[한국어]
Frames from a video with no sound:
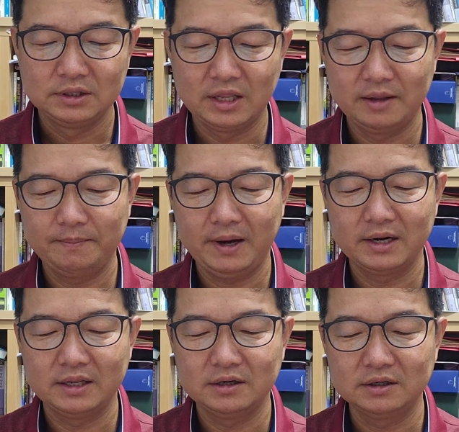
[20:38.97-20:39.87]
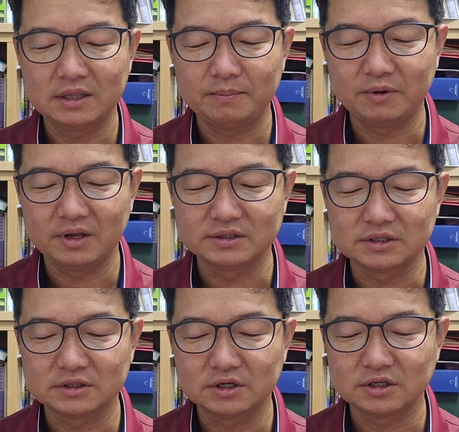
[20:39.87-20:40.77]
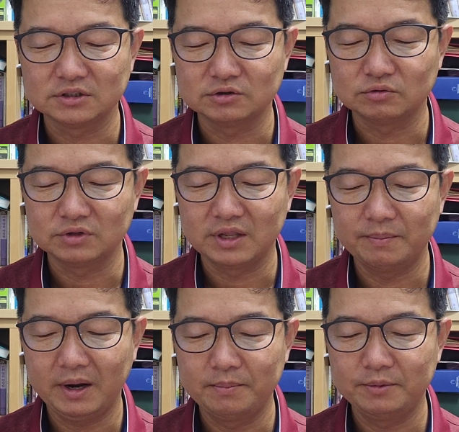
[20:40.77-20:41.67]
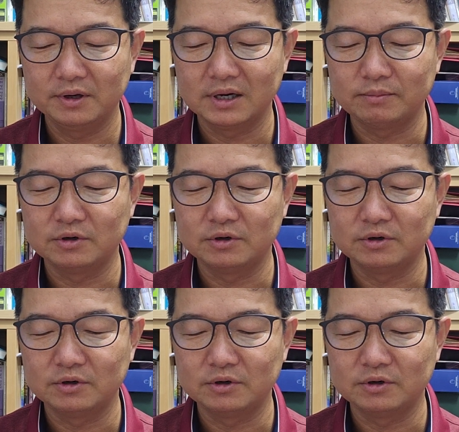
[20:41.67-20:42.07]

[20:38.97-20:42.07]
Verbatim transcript: 내 팔이 어깨뼈에서 떨어지고 내 팔뼈가